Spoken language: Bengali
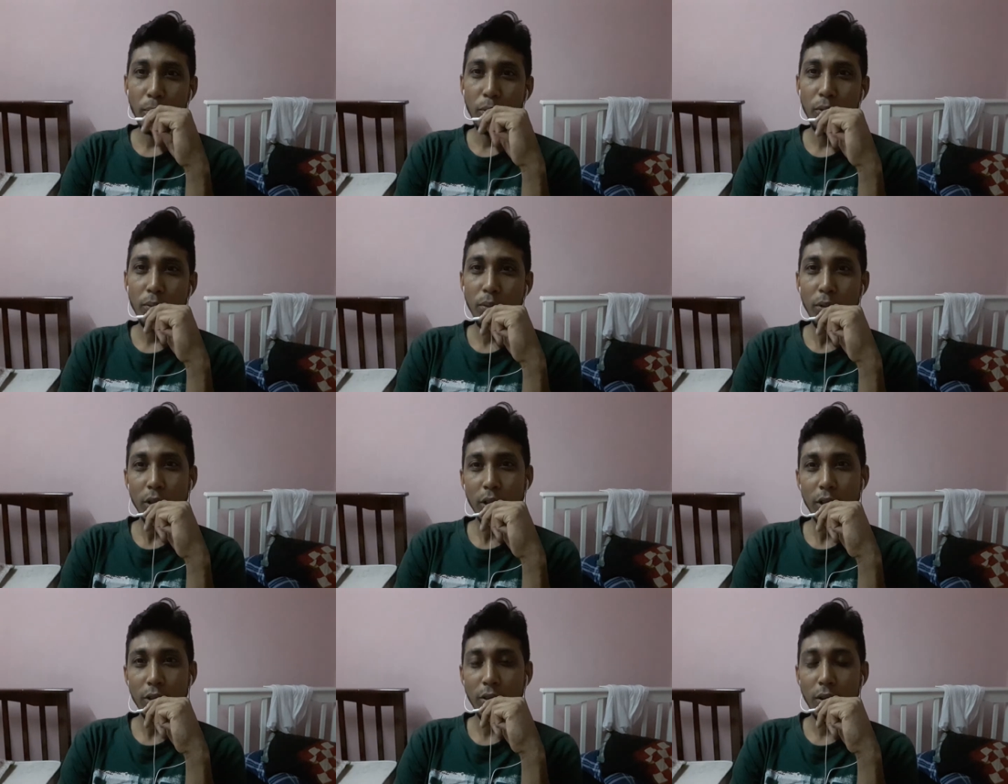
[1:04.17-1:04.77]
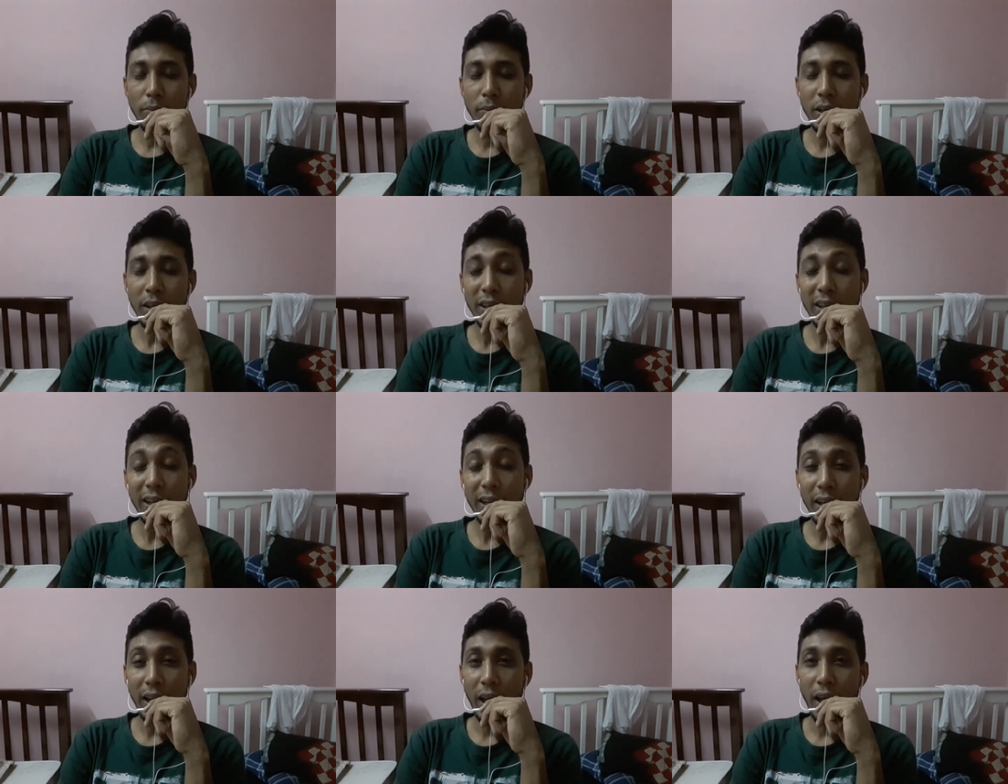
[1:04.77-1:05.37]
আপু বলতেও আমার
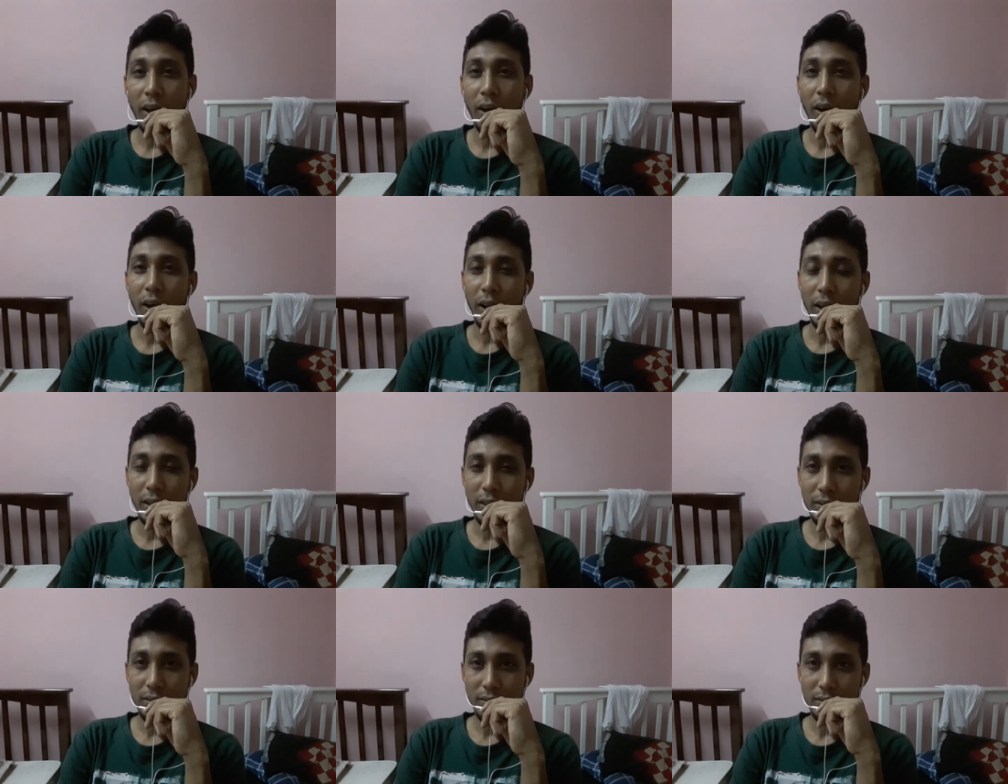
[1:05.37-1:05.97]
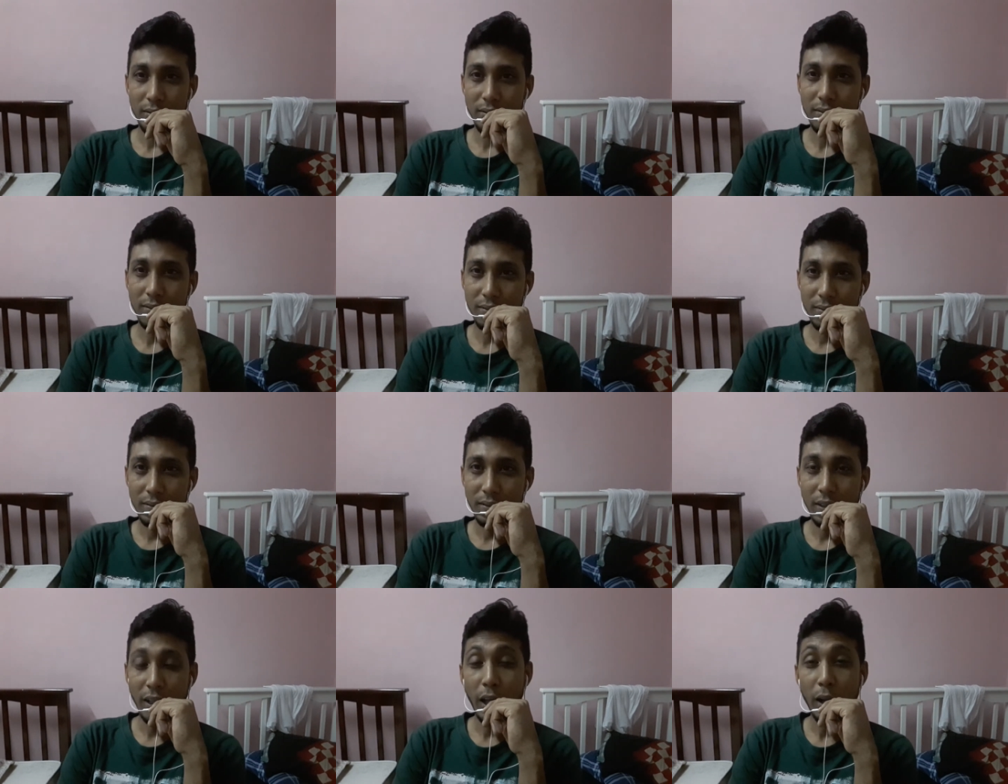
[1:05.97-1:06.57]
ঘৃণা হয়
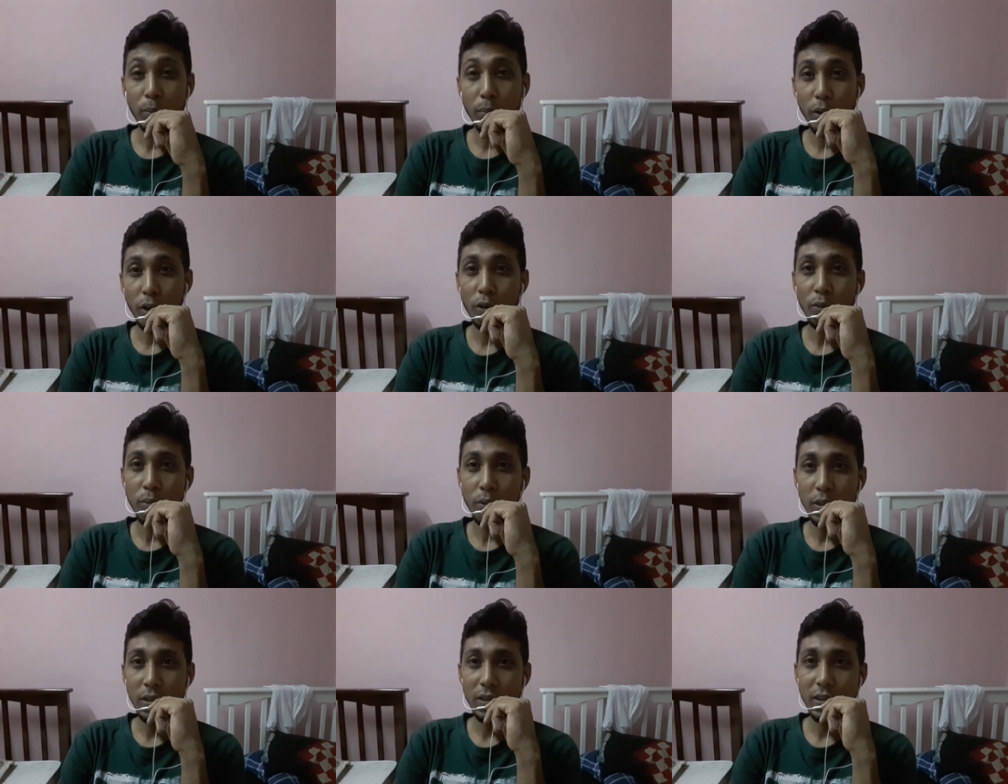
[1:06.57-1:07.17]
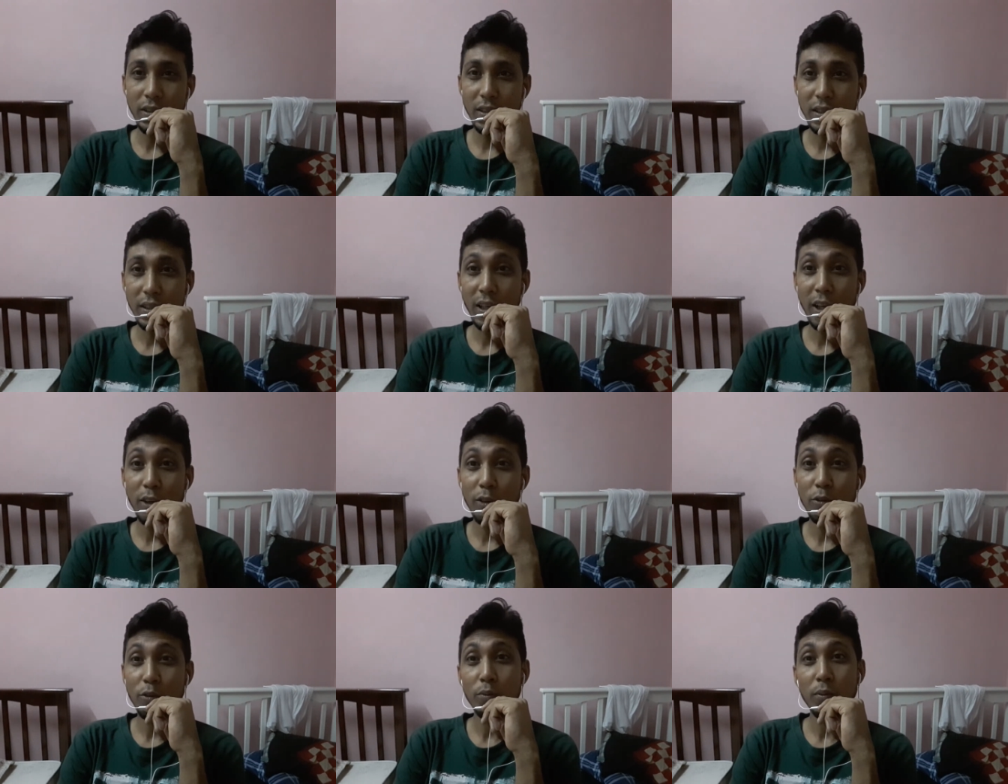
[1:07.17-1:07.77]
তারপরেও বলতেছি
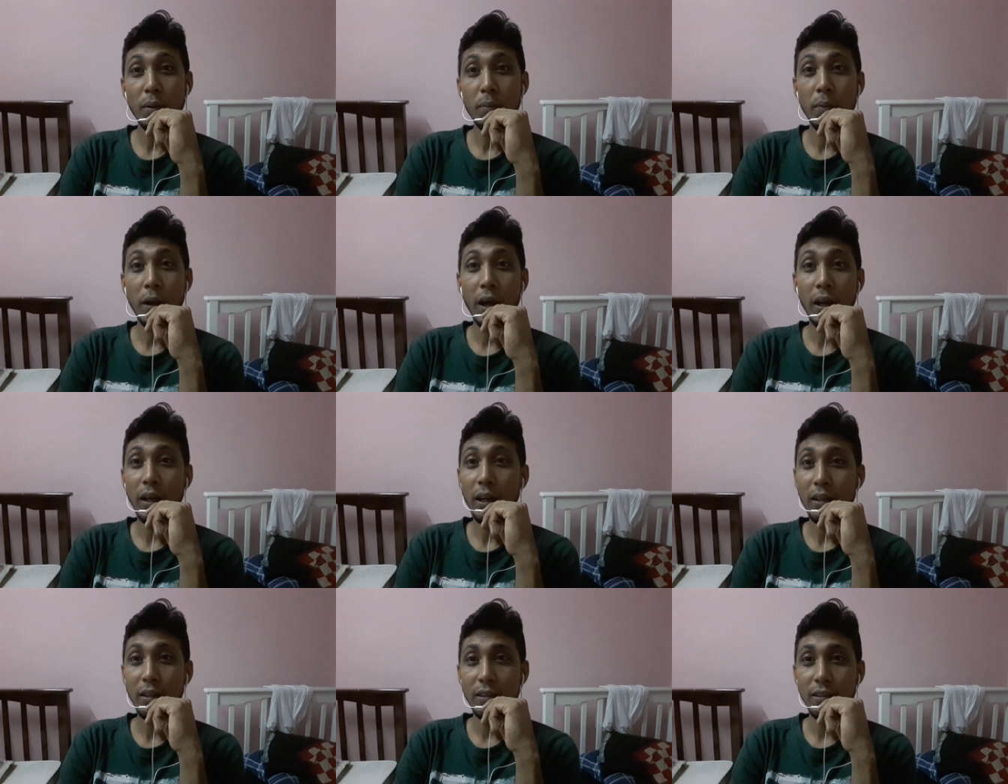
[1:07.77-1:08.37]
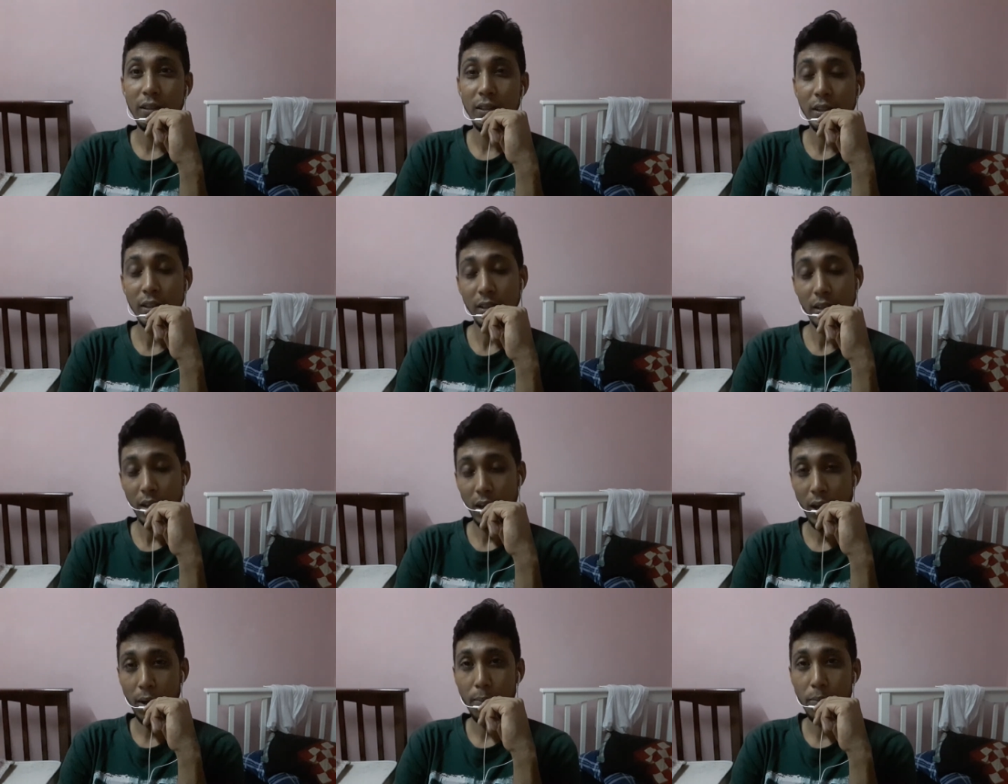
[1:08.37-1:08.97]
কারণ তোমরা বাংলাদেশি
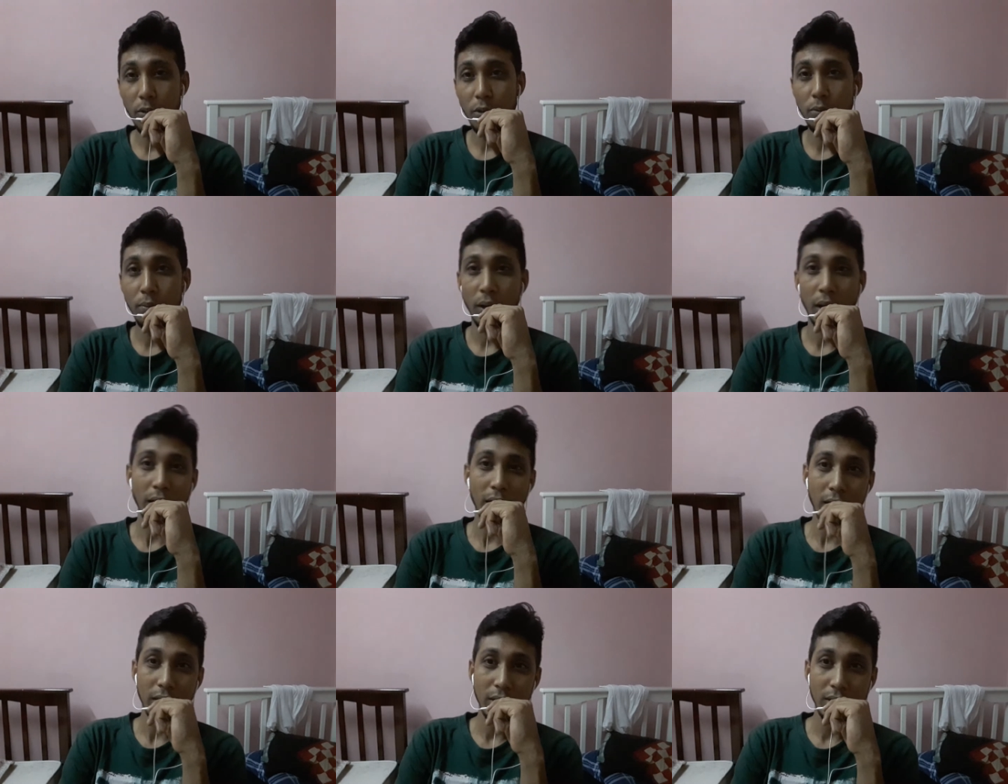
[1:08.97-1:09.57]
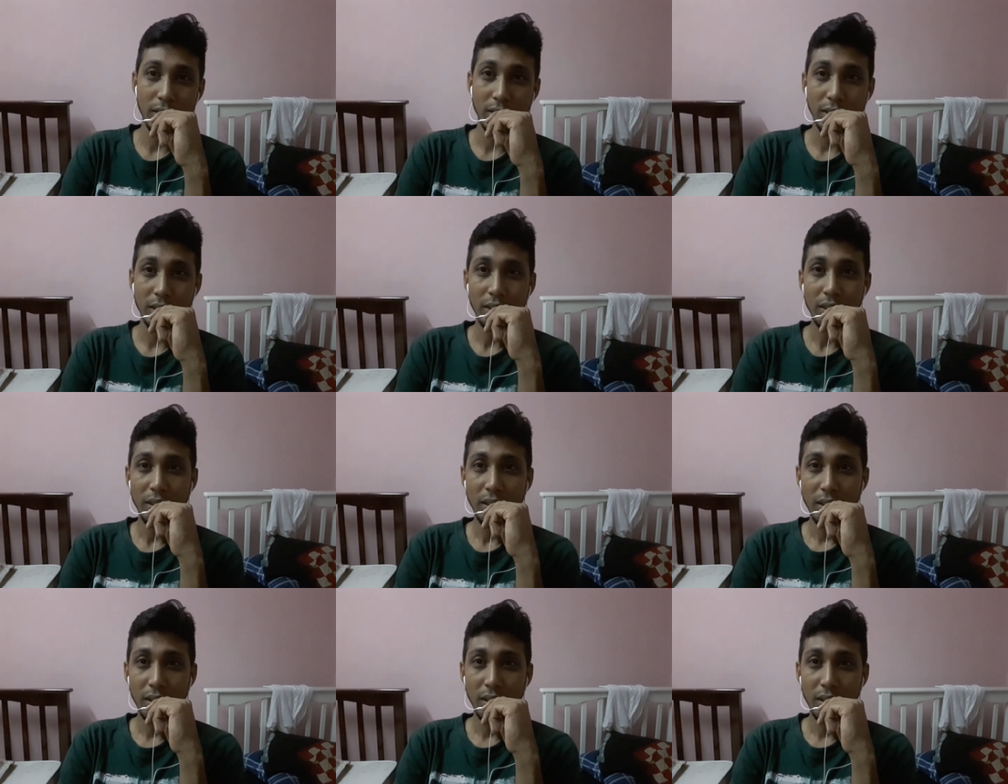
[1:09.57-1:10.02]
আমিও বাংলাদেশি